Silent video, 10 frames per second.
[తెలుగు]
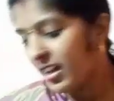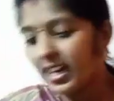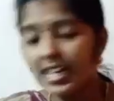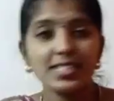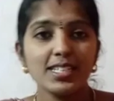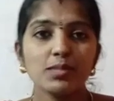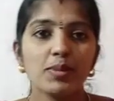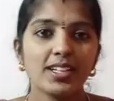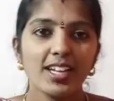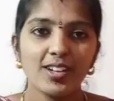కట్ చేసి
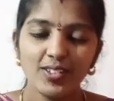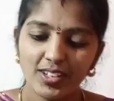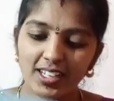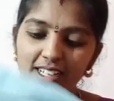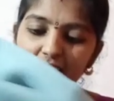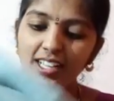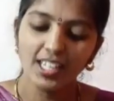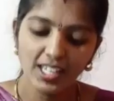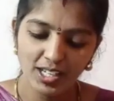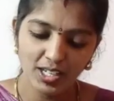పెట్టాను ఇంకా
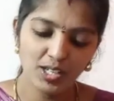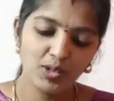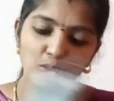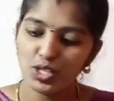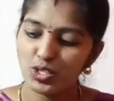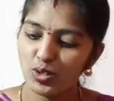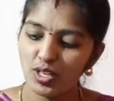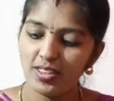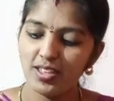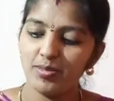
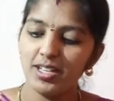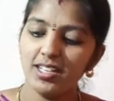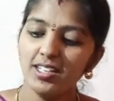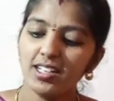కుట్టించుకోలేదనమాట